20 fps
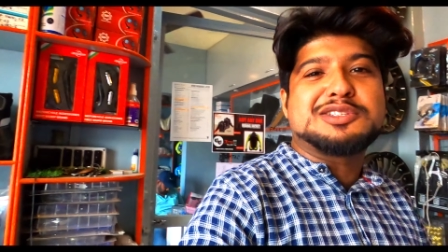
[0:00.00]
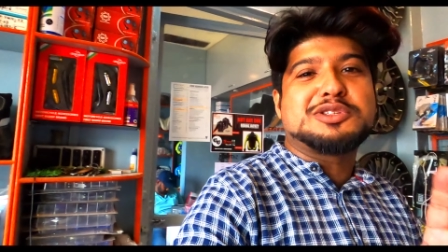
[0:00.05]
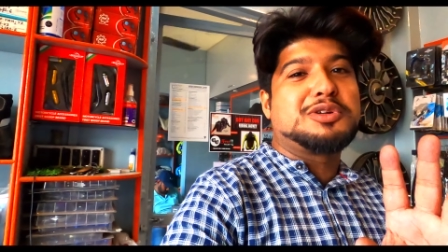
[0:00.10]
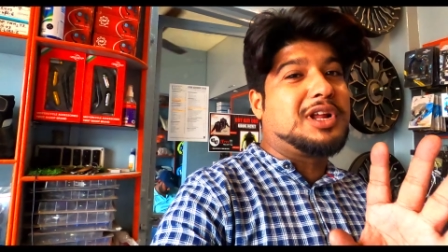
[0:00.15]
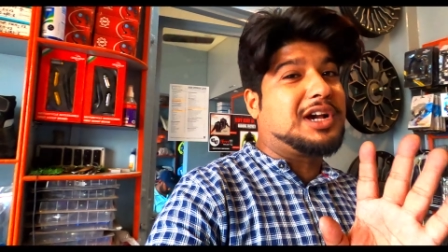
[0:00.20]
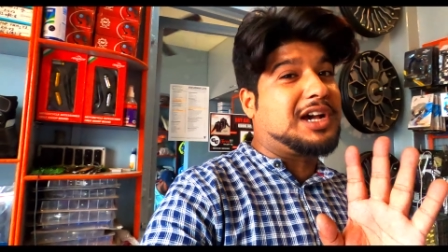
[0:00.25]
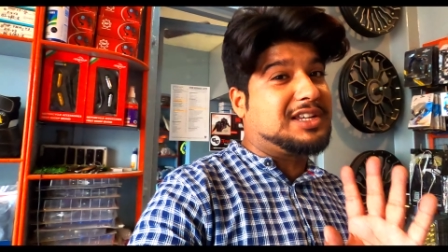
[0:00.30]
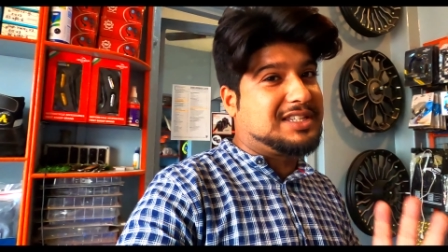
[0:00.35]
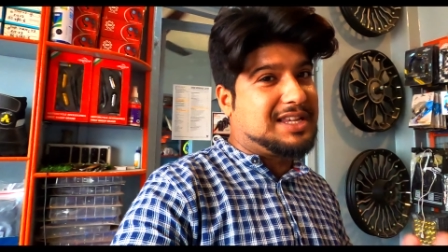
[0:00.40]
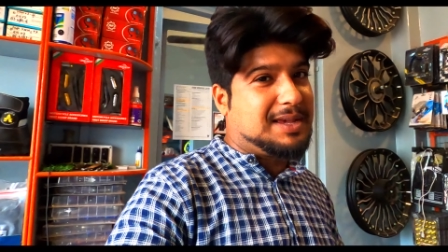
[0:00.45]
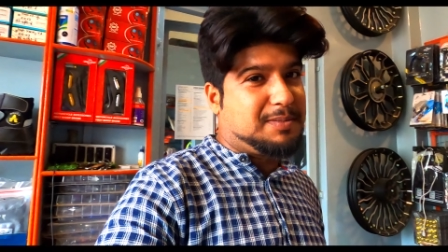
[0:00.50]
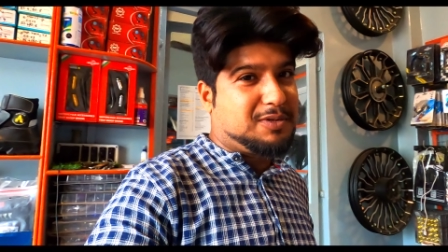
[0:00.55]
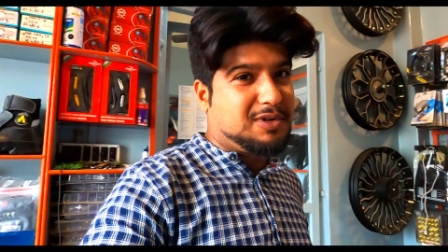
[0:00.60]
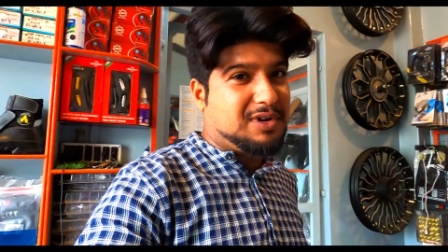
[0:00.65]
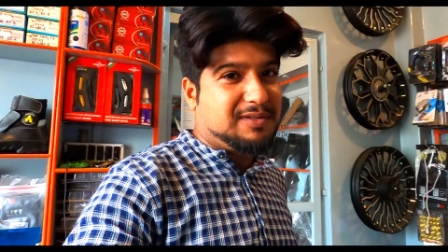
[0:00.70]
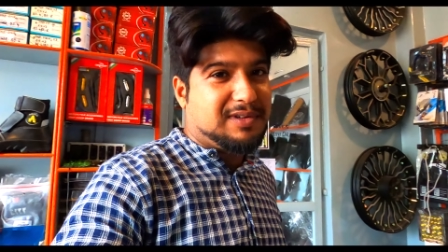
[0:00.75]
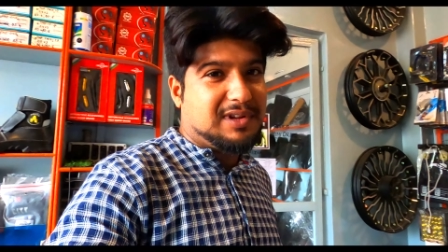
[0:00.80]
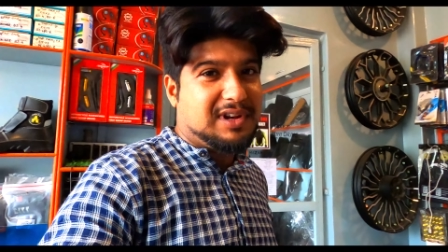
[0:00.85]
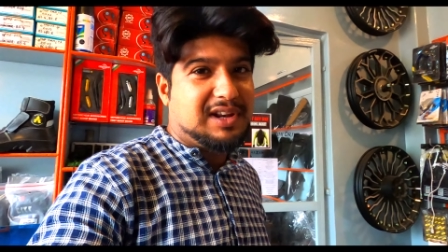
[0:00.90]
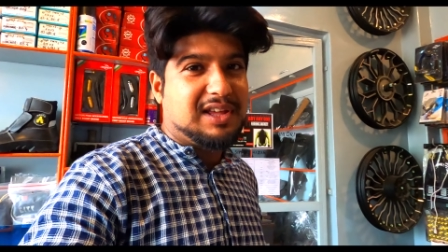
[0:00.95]
সাতশো টাকা সেভ
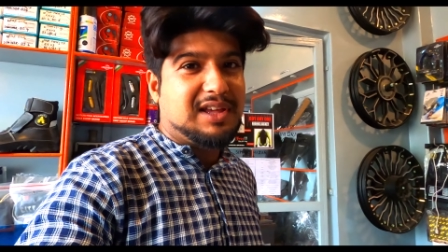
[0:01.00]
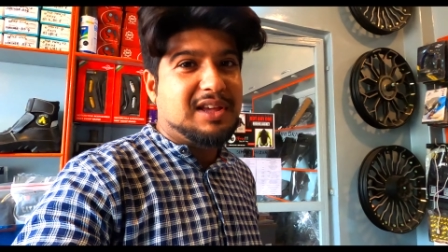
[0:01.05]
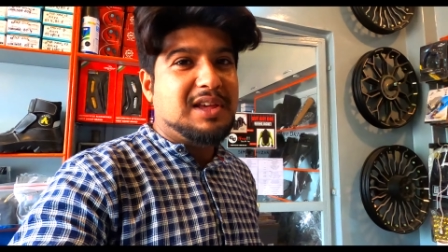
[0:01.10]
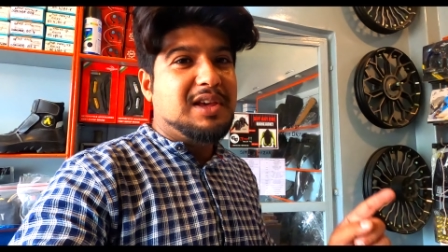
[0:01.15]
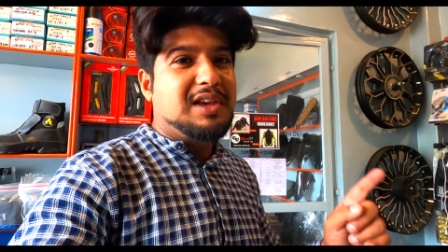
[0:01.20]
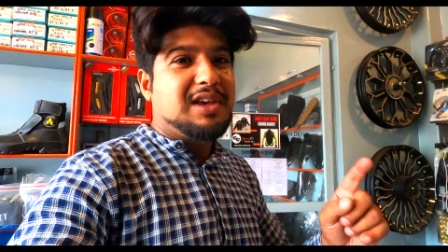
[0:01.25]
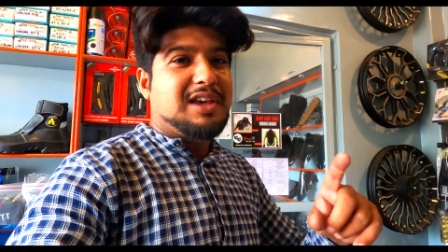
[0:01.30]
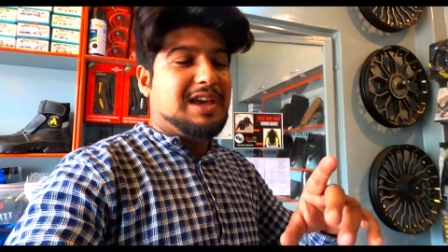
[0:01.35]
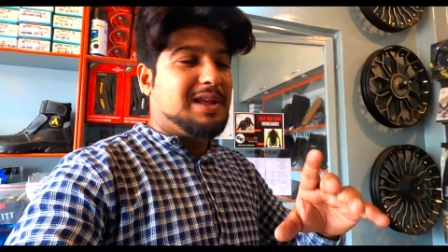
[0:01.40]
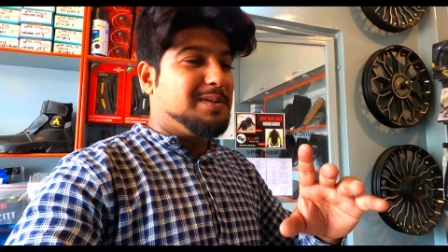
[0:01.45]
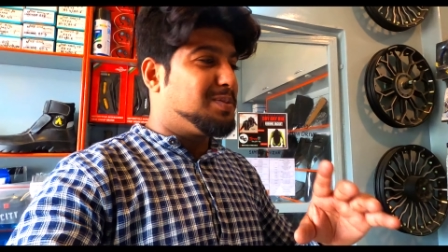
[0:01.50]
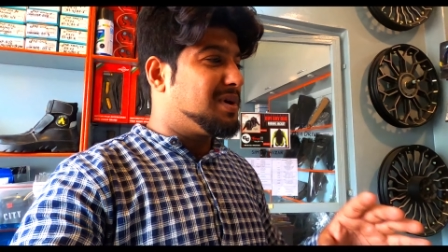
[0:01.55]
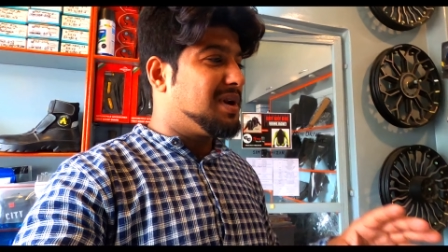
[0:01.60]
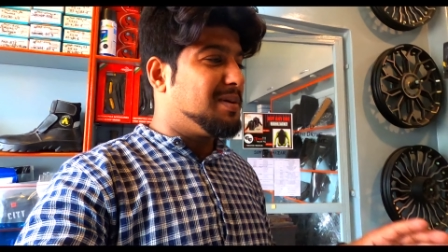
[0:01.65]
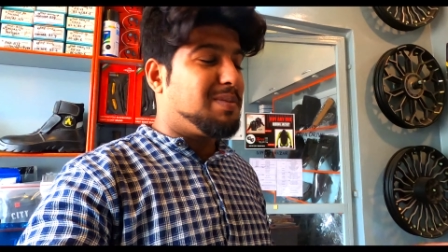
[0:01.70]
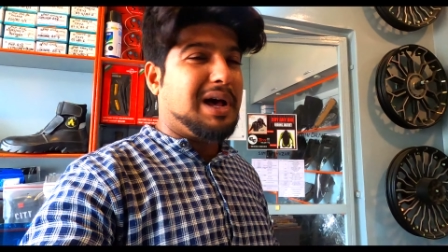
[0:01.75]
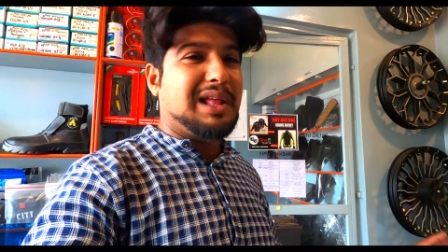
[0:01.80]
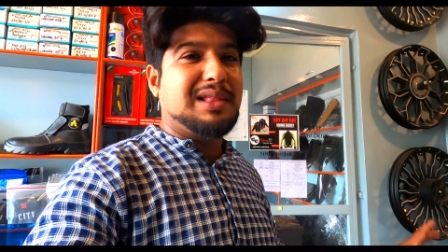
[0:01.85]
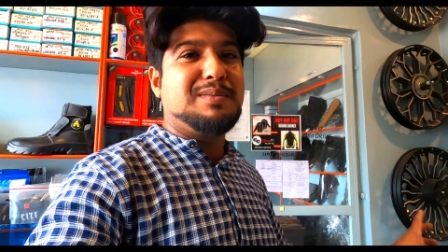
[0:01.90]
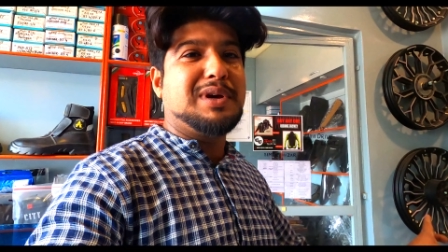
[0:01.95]
করে ফেললে এরপরে
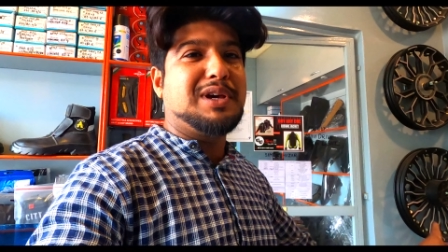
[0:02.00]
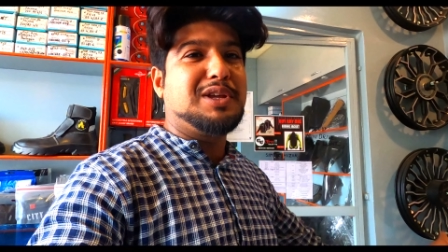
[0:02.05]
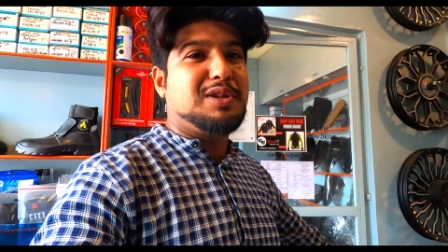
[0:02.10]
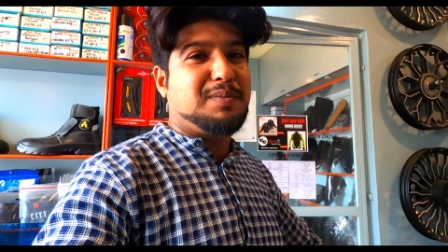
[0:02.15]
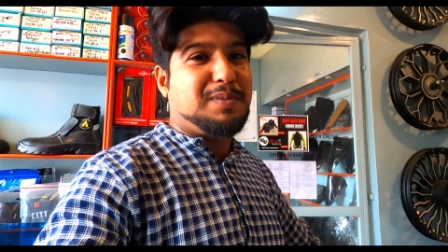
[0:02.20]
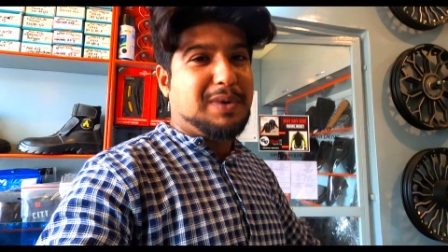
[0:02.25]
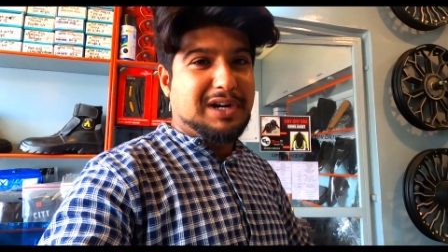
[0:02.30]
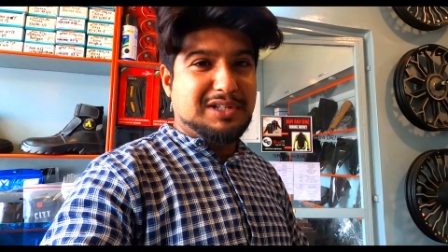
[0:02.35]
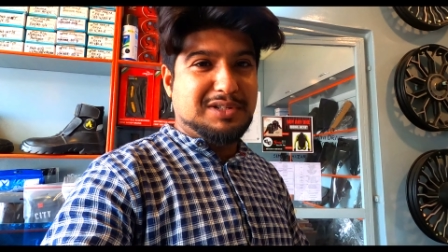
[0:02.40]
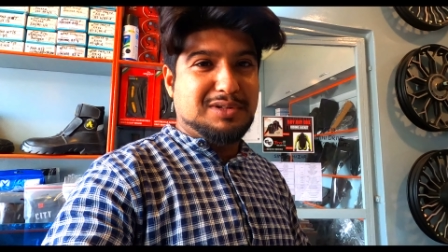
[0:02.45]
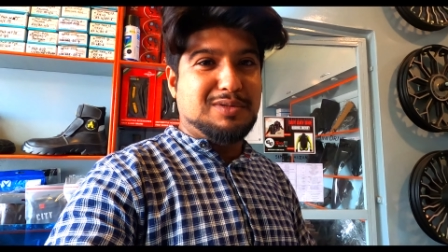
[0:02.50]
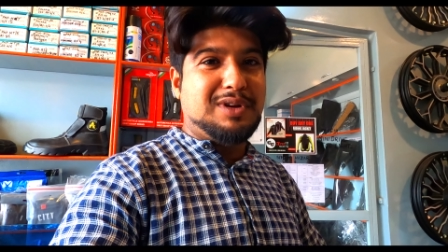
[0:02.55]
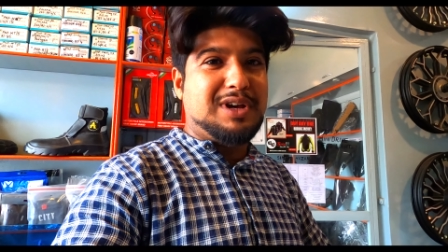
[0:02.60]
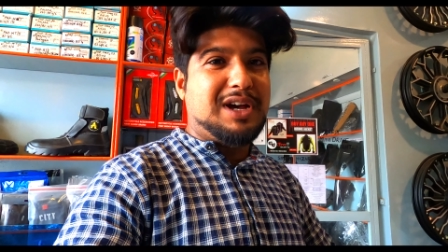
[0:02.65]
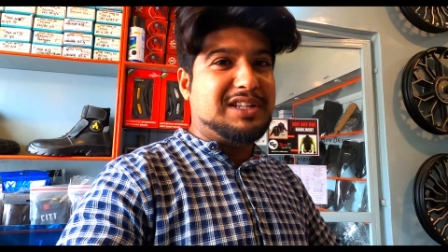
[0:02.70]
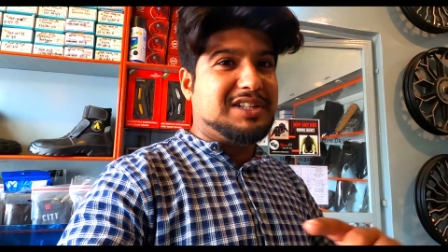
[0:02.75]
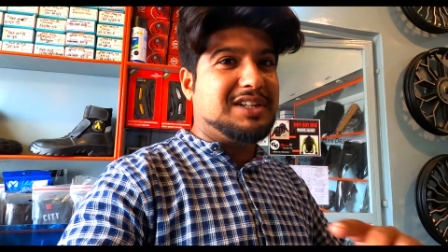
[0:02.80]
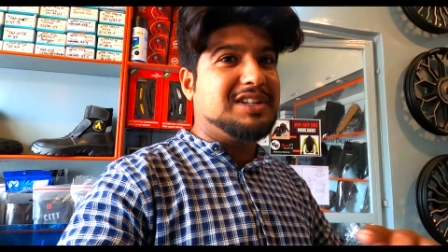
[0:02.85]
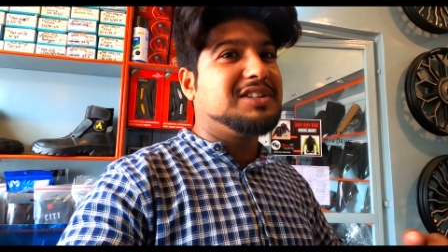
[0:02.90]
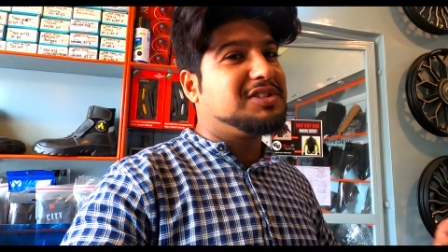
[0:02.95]
বাদ বাকি তো পার্টসগুলো
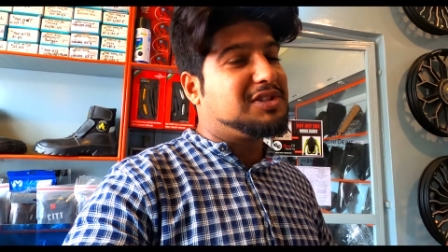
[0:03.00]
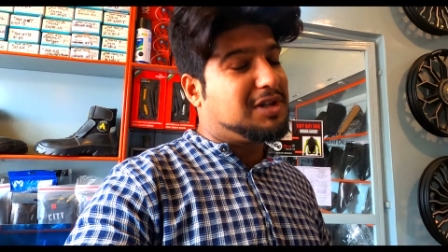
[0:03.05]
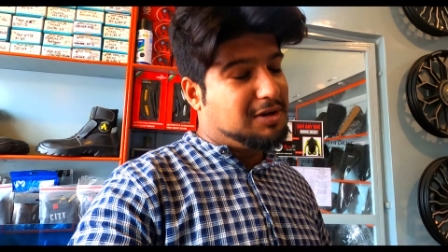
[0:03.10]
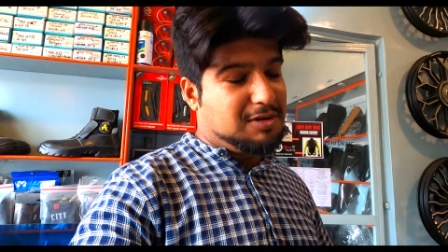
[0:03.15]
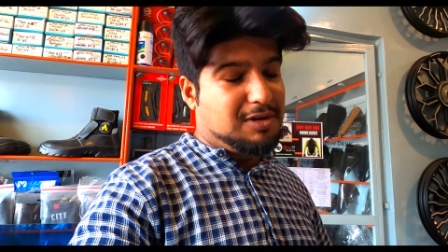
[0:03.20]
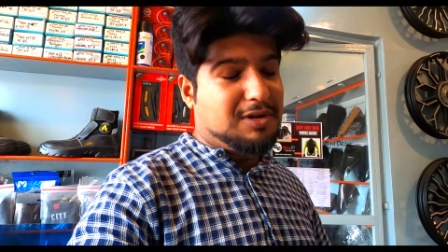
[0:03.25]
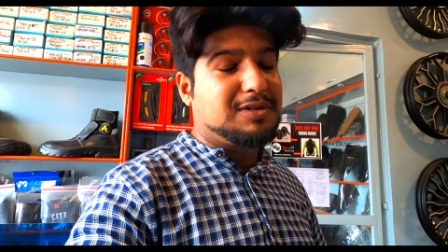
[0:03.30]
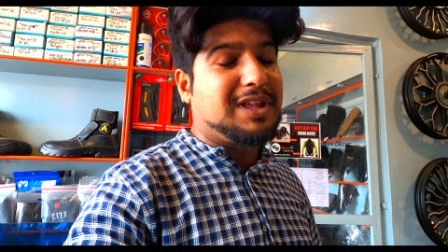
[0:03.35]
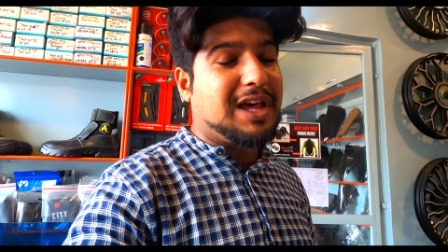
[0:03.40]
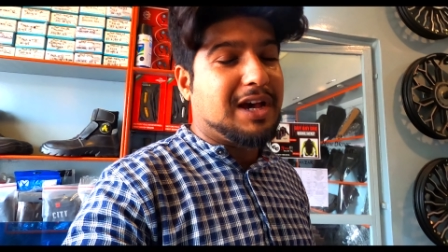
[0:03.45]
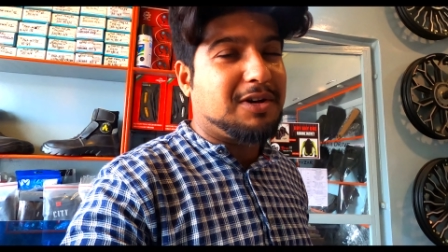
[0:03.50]
আছে সেগুলোও